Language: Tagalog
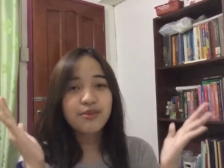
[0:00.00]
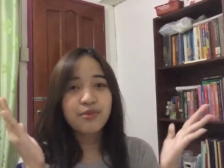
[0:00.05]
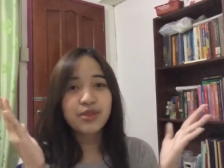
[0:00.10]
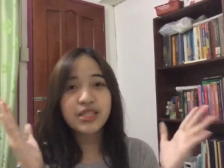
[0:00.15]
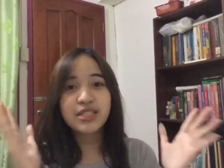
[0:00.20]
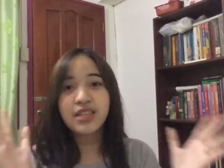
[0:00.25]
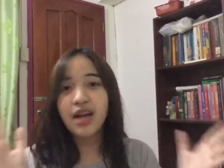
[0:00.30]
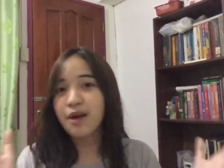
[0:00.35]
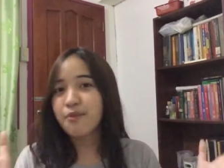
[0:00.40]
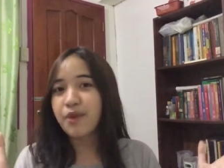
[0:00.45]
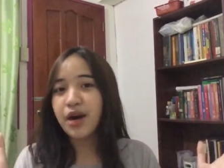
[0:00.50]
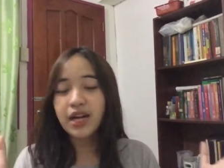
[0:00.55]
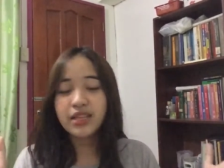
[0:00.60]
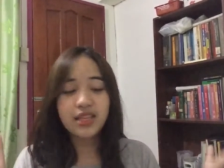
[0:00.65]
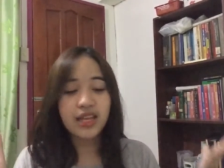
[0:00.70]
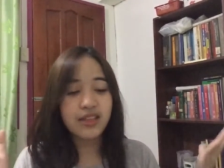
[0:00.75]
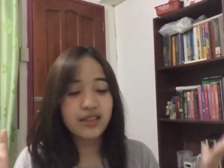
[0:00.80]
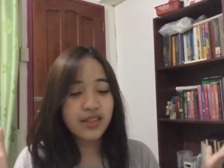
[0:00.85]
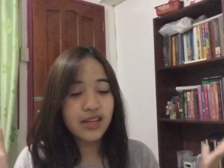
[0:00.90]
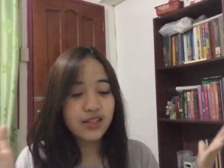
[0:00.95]
Basta,
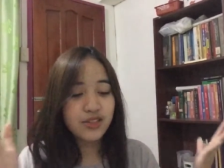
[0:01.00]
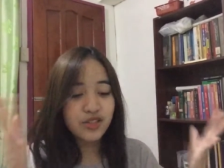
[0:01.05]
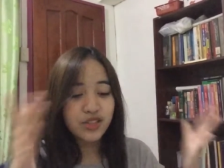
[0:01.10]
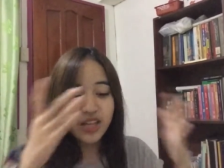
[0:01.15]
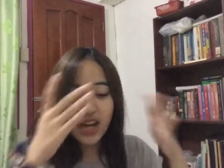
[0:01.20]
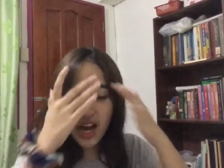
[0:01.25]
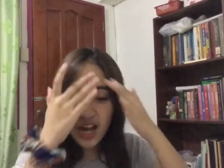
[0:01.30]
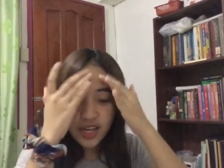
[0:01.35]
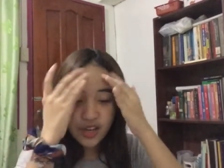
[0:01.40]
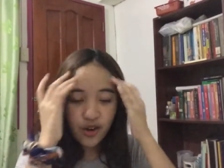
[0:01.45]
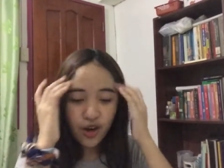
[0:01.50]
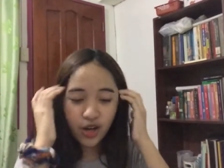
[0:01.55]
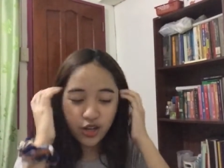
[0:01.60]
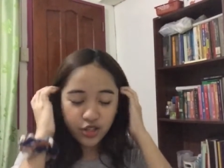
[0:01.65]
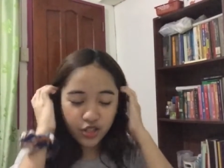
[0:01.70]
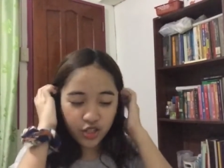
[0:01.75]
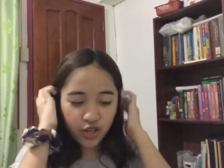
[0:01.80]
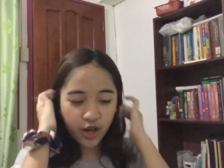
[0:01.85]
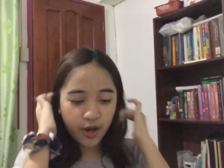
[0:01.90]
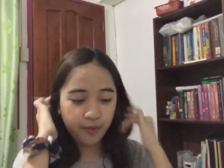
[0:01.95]
makatental jud kayo ang
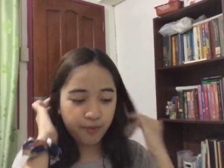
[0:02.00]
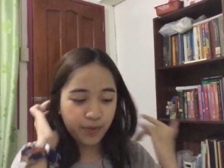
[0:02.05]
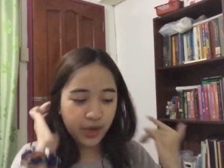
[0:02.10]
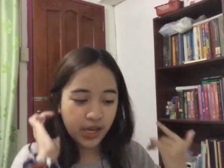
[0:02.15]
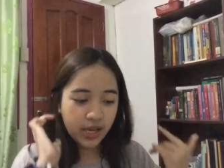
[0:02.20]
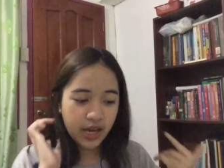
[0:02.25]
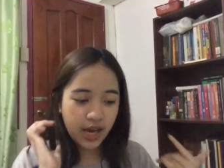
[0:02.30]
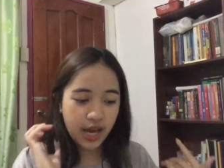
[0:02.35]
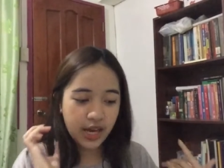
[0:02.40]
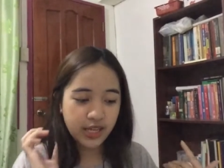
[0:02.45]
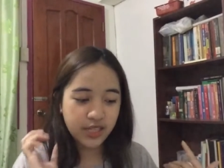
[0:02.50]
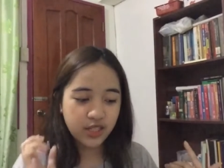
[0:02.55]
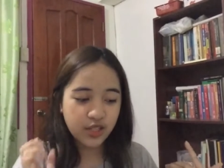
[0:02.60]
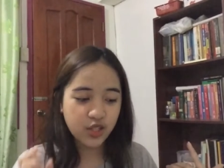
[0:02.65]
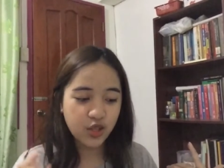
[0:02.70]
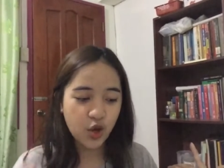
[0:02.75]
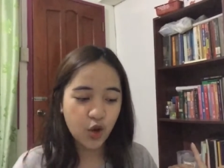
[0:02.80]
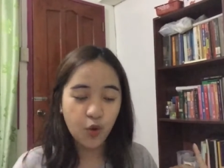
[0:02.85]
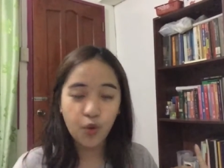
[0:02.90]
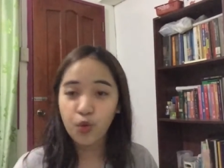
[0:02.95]
Shopee, guys.
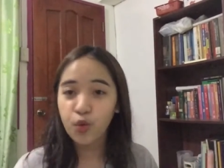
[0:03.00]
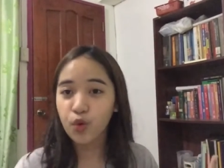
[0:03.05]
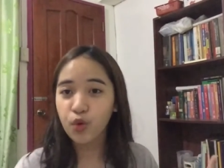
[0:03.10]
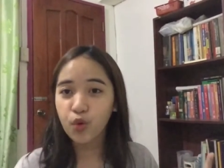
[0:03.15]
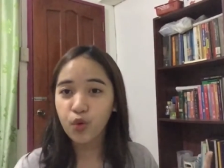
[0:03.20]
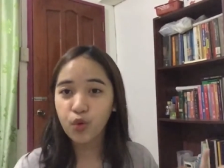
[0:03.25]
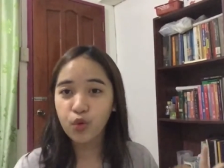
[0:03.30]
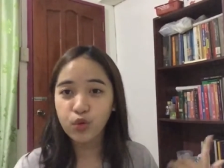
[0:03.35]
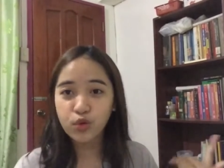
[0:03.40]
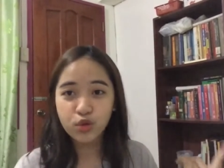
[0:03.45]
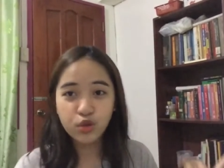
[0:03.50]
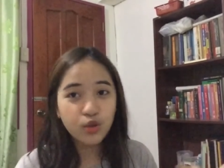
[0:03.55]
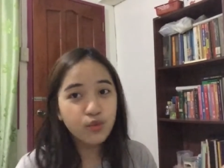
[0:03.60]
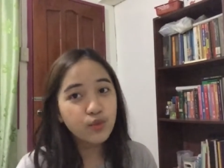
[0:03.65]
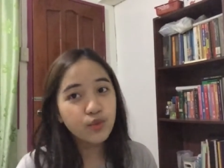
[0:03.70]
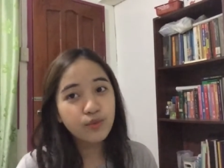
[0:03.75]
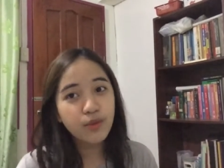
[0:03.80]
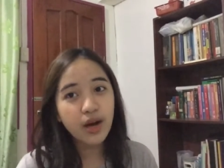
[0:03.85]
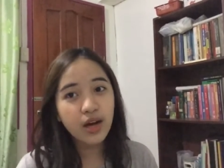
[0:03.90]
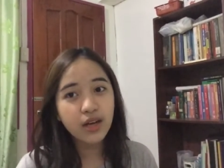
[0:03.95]
So, kung gusto
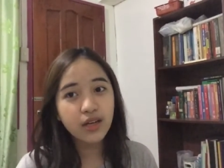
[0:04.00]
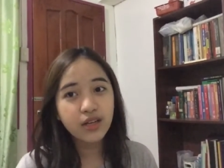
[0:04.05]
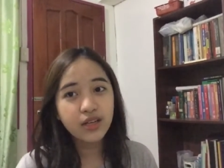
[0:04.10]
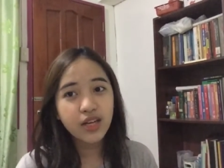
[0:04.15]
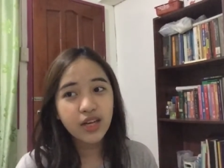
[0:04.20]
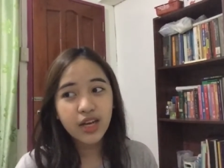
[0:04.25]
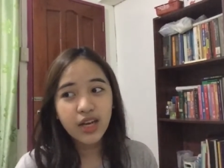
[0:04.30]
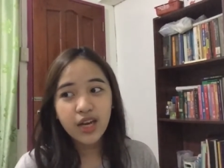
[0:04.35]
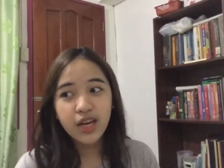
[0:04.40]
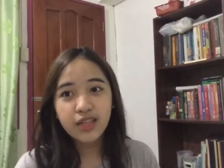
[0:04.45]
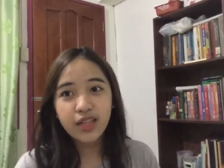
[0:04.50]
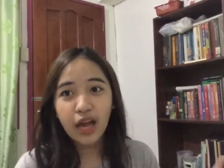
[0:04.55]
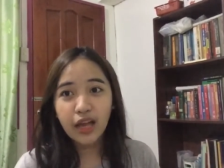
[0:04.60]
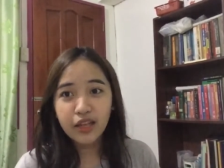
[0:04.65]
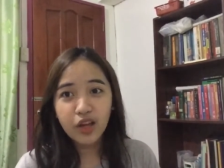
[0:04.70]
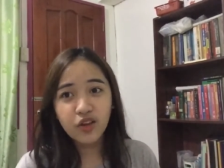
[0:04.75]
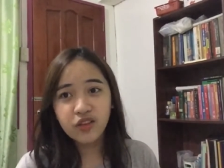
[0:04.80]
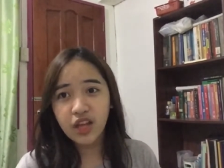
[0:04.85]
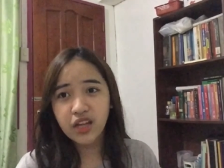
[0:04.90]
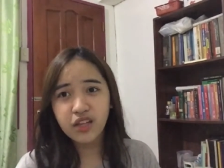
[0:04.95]
mo mag
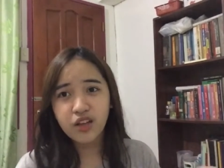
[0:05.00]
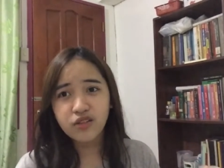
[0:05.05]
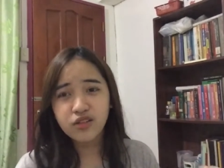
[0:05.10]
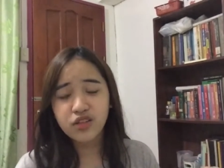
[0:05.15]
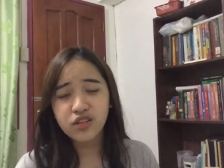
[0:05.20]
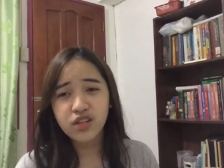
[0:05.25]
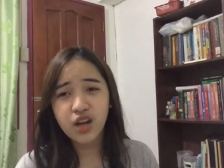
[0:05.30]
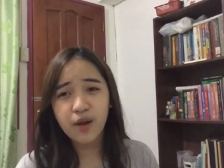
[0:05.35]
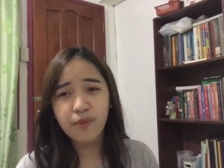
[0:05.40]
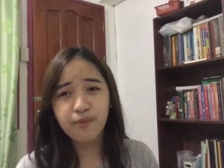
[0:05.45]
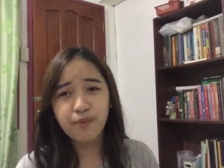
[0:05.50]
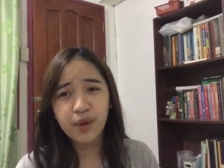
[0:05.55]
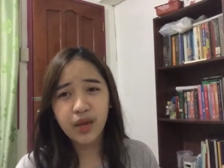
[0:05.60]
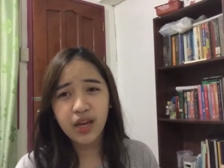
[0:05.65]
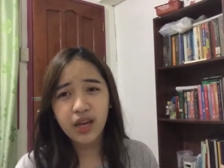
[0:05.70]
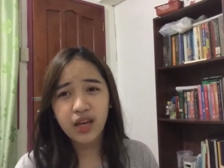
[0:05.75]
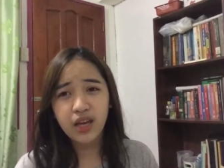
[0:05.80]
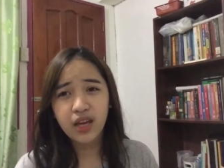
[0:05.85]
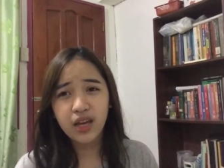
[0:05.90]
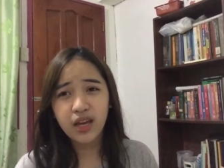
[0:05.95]
tanaw-tanaw sa
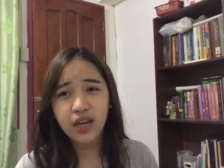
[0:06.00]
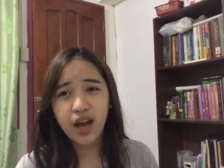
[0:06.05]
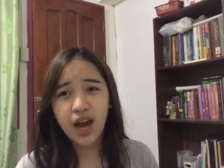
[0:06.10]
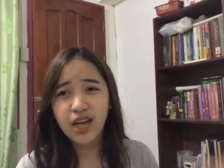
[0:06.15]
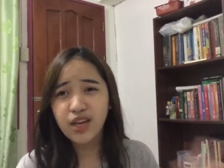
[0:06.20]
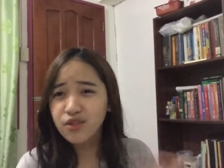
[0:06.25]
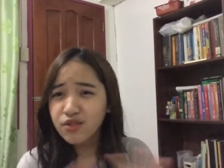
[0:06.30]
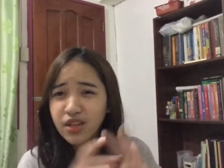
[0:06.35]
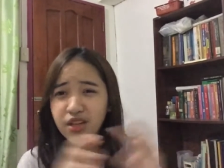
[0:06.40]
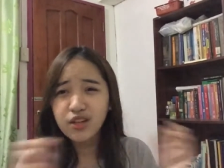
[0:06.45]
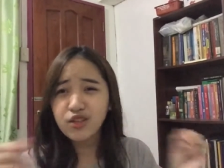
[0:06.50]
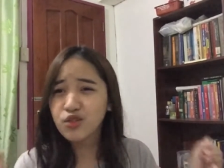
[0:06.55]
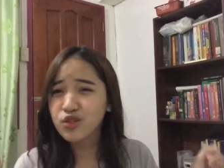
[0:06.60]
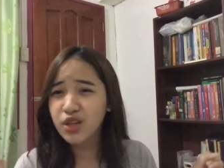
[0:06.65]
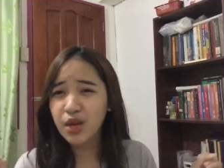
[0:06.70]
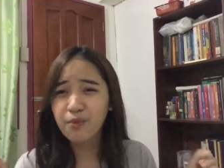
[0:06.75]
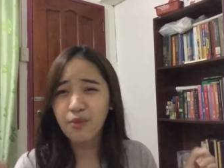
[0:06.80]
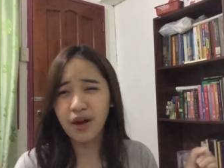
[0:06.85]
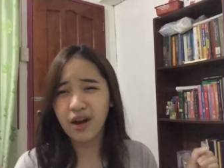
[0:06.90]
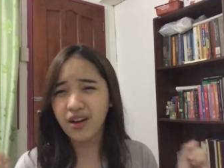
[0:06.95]
Shopee, ayun na lang jud
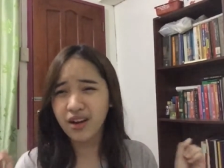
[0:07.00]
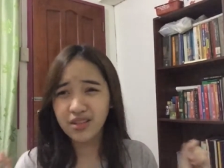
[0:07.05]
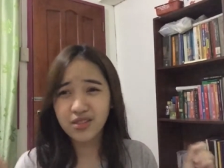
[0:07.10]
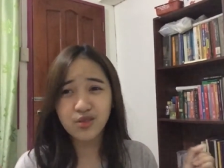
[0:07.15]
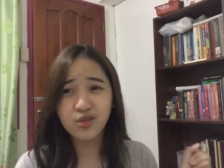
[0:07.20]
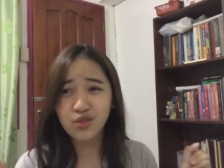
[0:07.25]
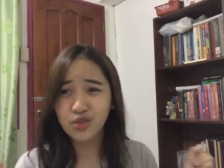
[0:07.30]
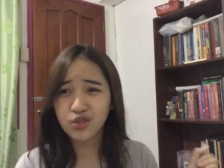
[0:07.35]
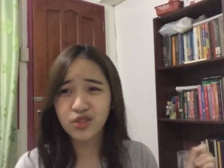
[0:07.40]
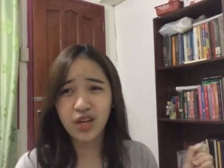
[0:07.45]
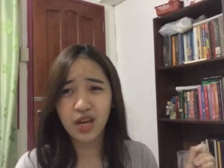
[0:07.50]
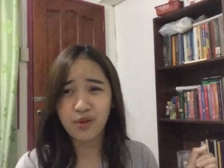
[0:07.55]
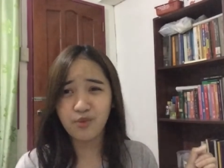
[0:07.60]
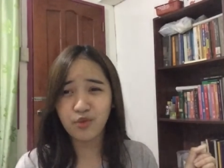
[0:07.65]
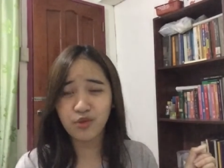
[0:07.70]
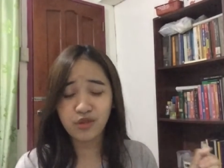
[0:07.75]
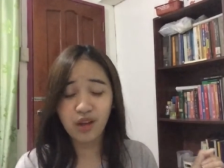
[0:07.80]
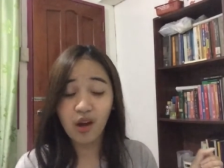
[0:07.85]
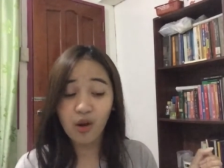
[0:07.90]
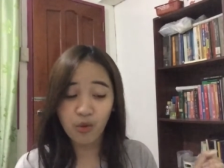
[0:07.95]
kayo, makagasto jud kayo
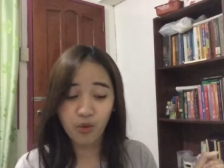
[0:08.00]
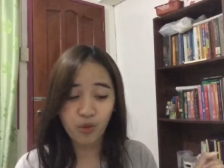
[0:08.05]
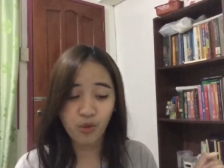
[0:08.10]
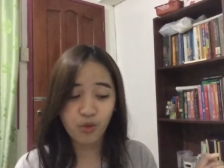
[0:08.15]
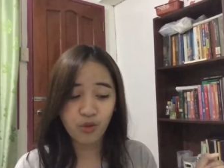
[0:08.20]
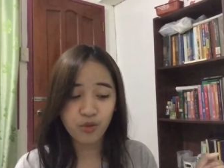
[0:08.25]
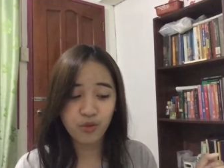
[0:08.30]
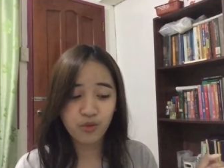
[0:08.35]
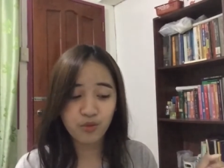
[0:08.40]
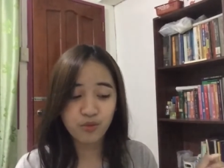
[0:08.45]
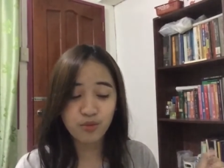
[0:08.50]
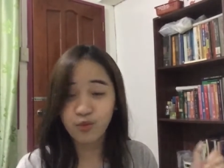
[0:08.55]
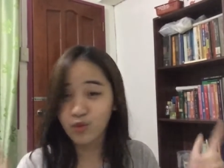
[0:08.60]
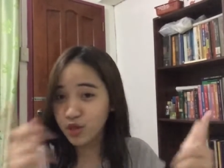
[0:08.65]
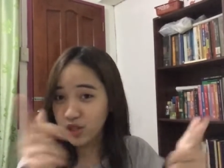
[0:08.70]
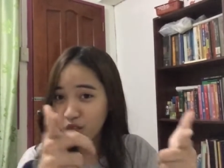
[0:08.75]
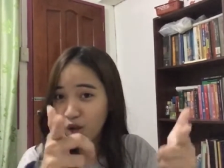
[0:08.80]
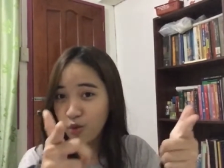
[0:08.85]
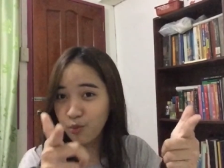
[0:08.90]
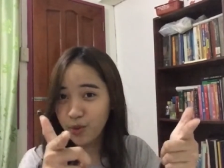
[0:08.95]
magdako.
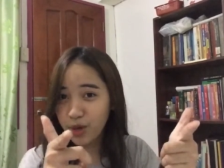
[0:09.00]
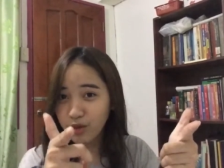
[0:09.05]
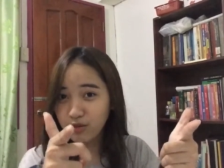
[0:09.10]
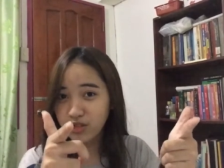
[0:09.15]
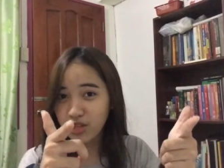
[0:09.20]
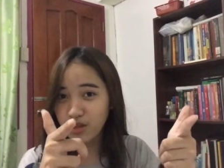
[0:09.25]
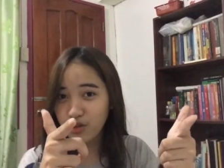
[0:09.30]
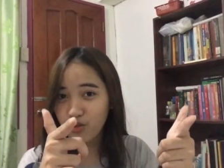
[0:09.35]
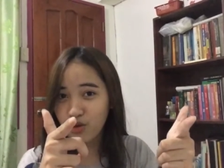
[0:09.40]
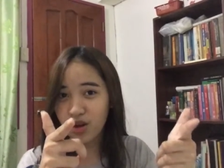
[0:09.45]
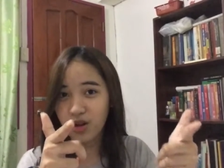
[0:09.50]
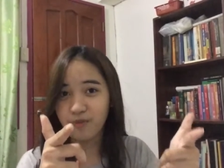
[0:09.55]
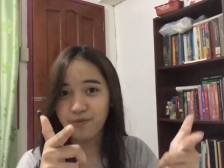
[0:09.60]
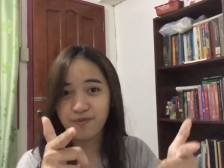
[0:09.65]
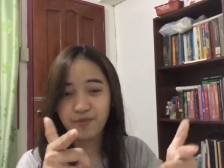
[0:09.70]
Muna na ako maingon sa inyo, ha?